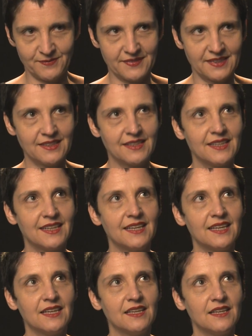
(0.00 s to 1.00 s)
Né?
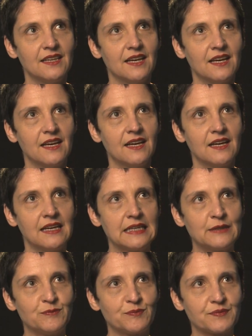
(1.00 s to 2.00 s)
É,